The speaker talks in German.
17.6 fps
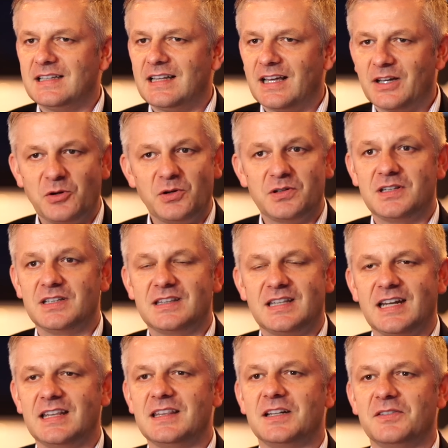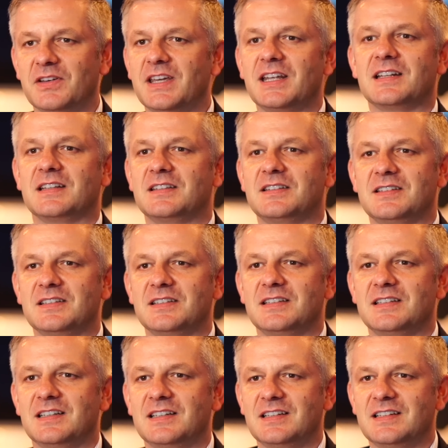ein guter Trainer wird.
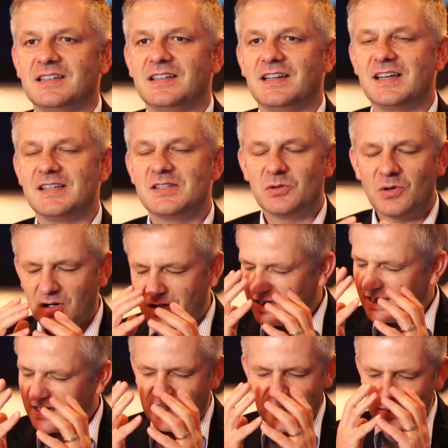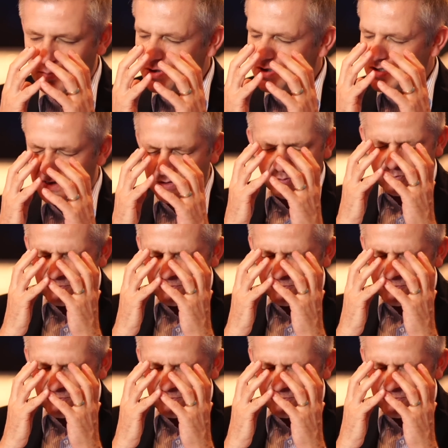Er so akribisch, so